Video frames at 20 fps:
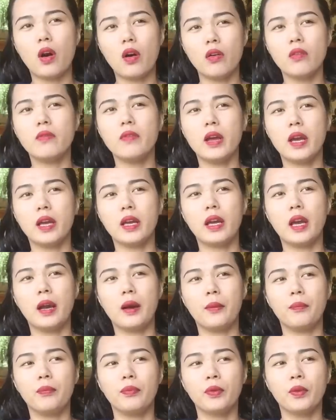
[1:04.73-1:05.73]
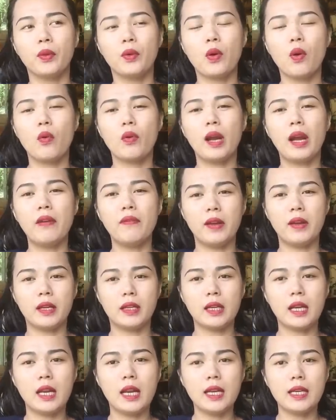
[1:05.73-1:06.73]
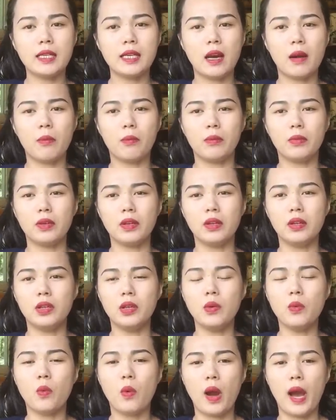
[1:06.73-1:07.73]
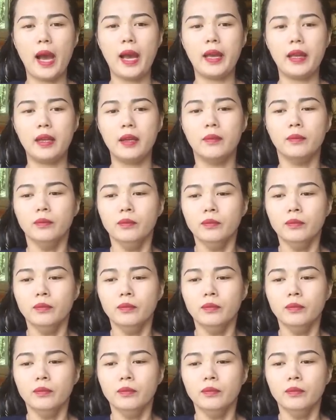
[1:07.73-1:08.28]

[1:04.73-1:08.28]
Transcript: nói về uh, cô gái Việt đi lấy chồng người nước ngoài